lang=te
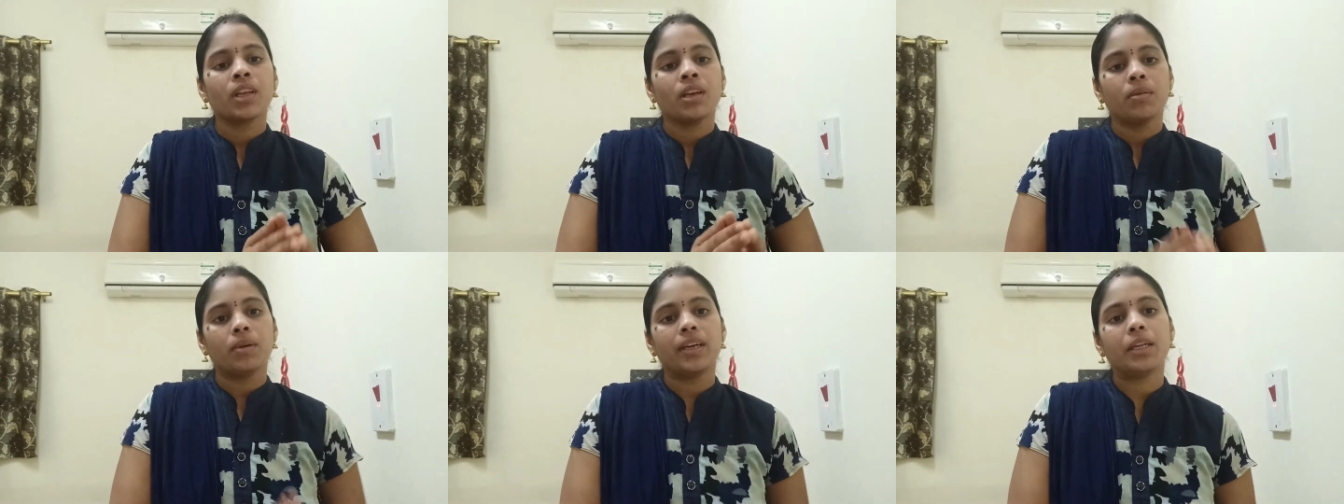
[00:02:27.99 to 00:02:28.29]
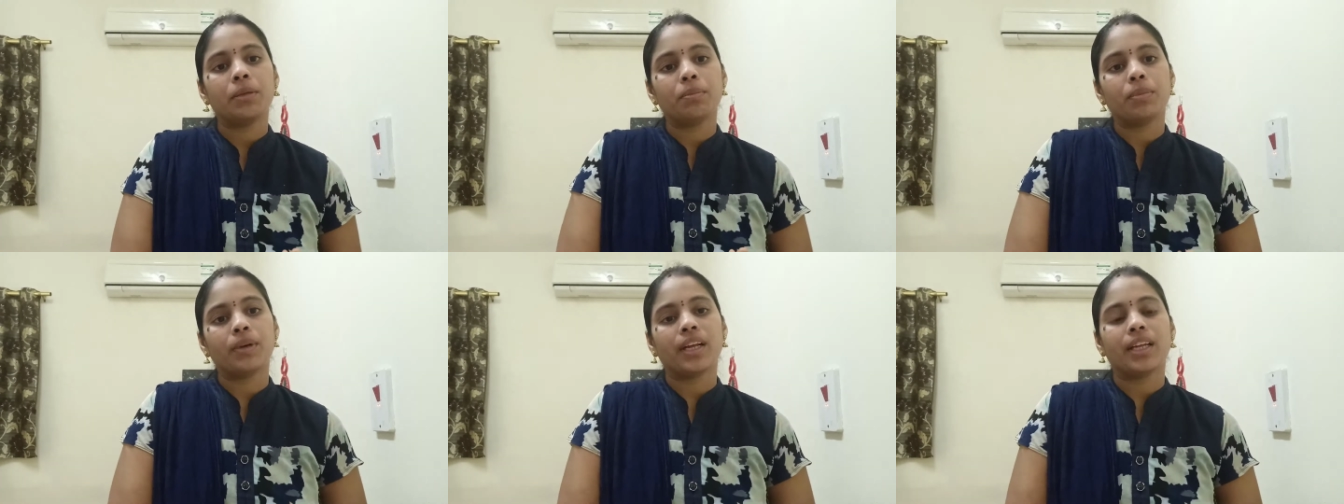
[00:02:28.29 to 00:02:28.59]
బట్
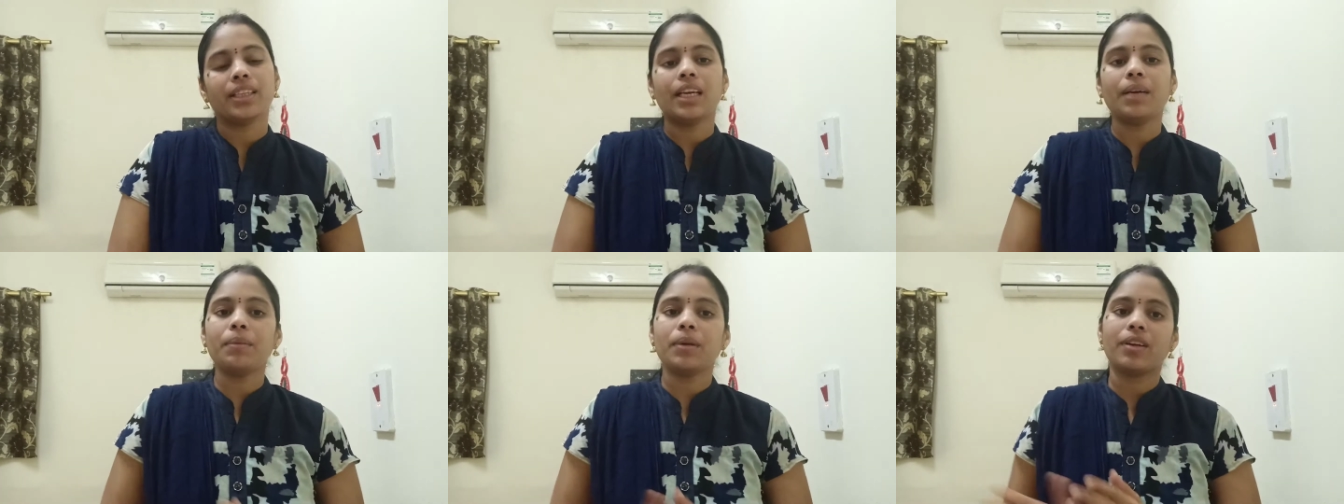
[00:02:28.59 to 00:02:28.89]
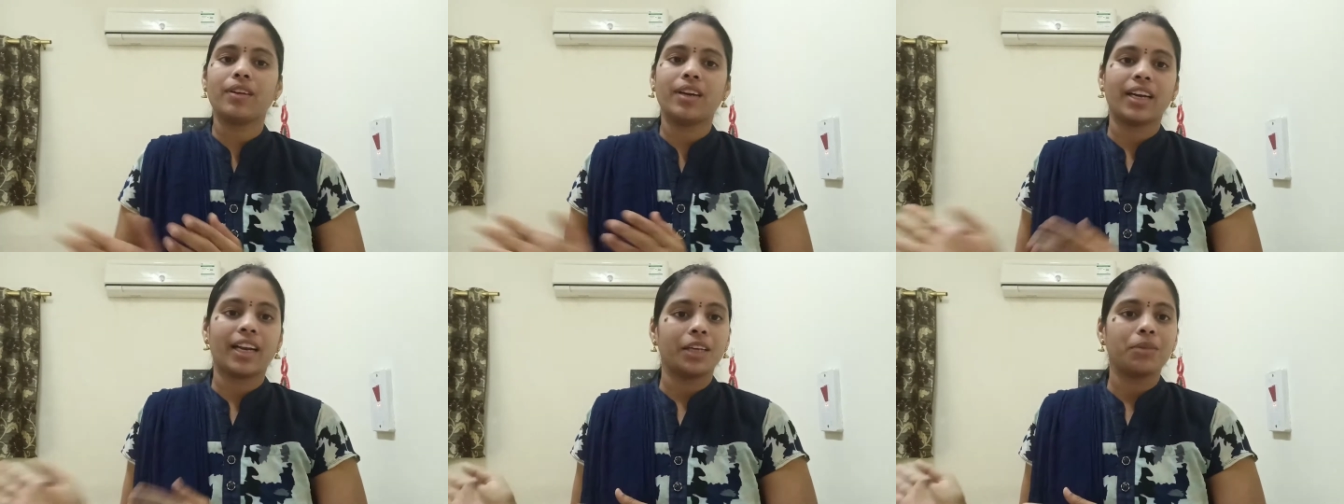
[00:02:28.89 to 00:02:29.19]
ఇప్పుడైతే
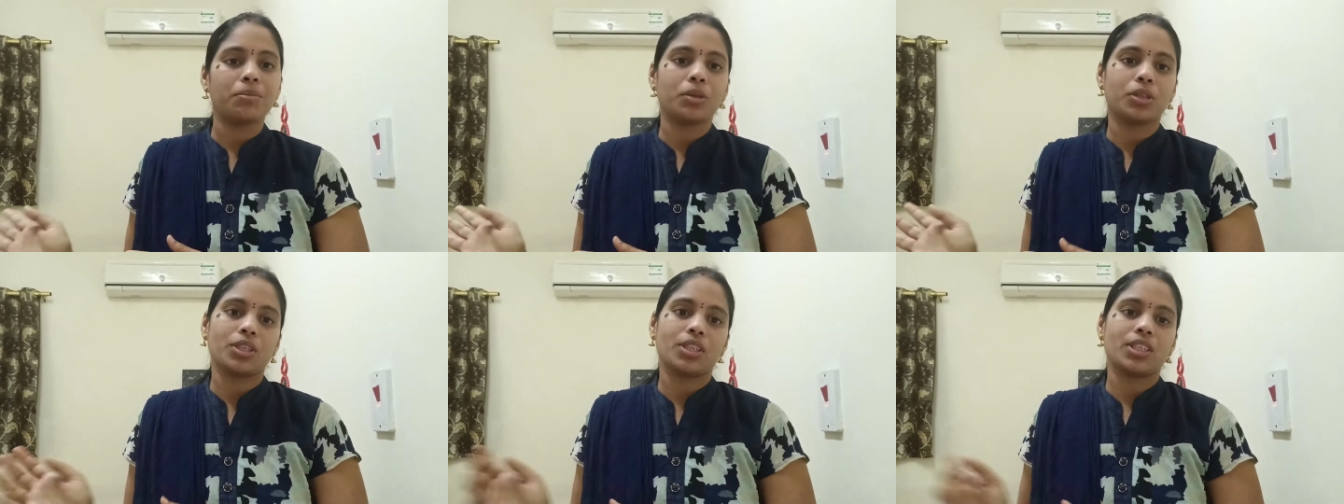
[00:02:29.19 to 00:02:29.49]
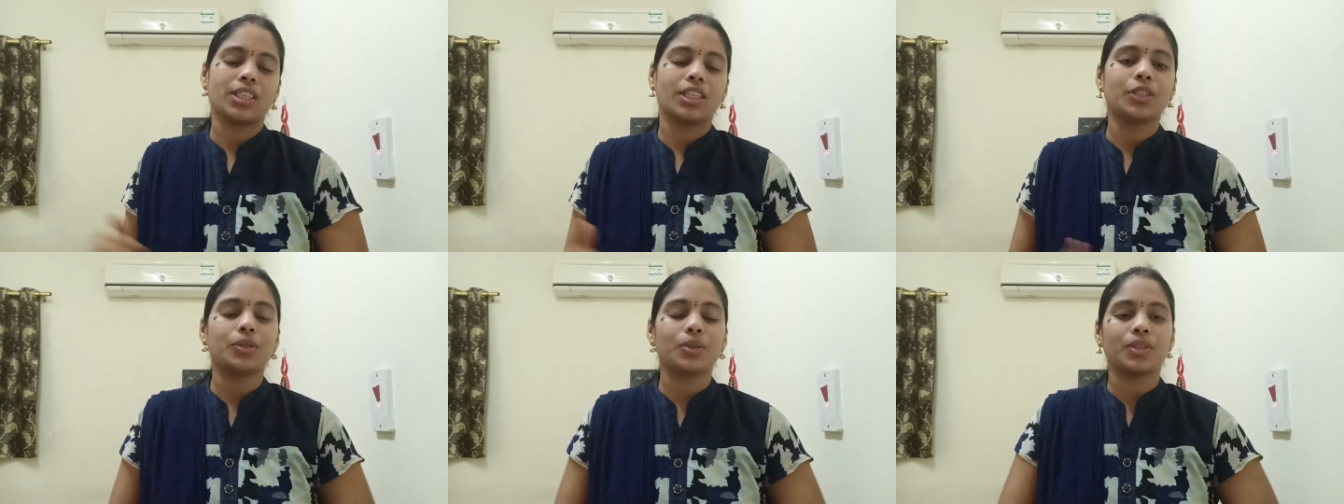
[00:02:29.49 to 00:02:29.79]
మనం ఆ డ్రింక్
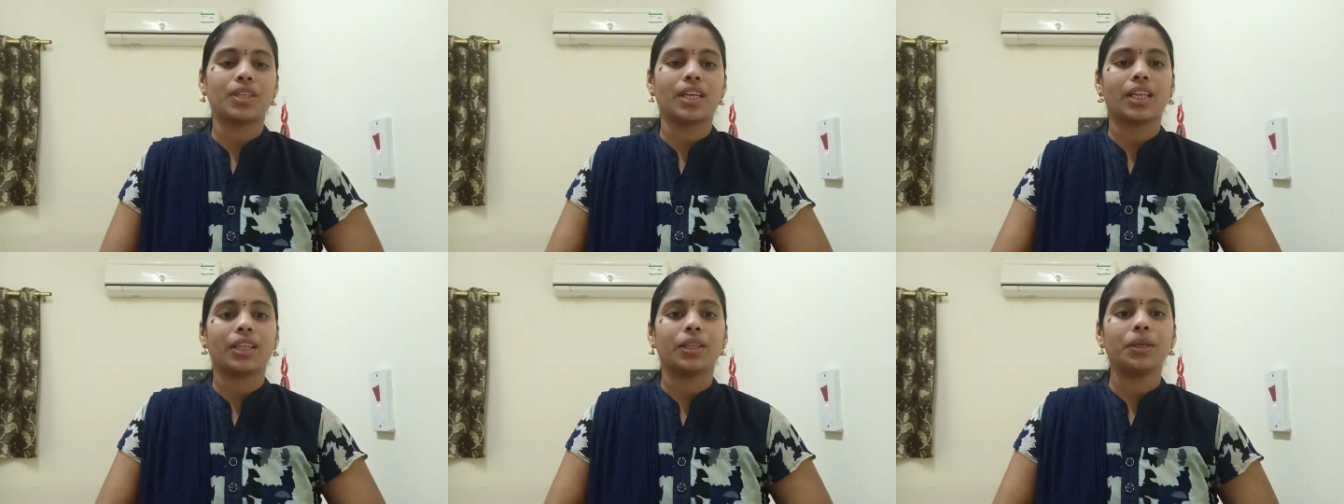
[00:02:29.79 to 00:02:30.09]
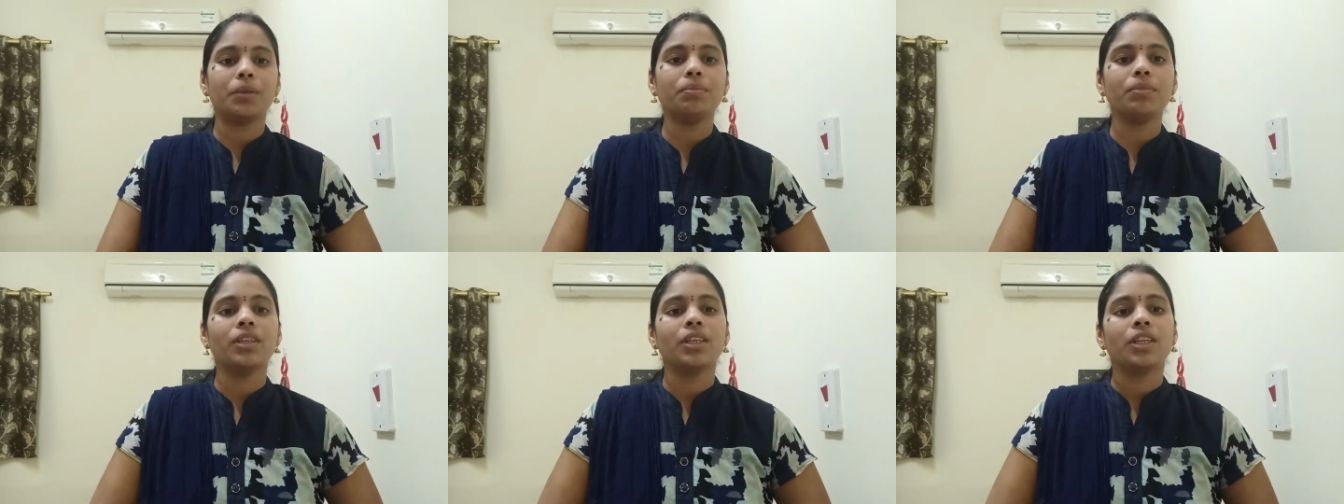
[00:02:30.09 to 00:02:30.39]
ప్రొసీజర్ని
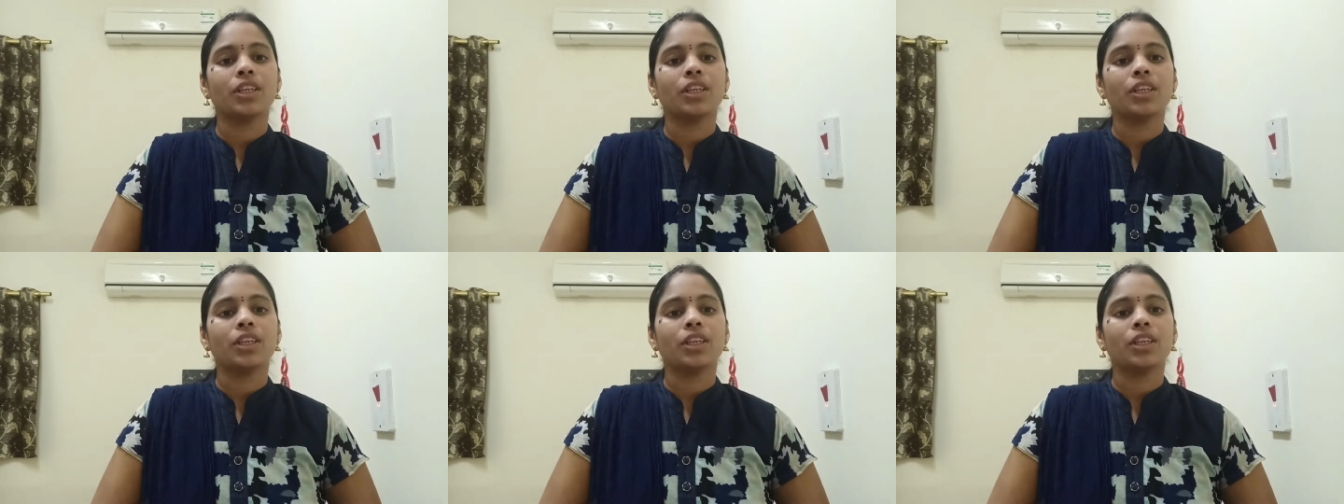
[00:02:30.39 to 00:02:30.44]
చూసేద్దాం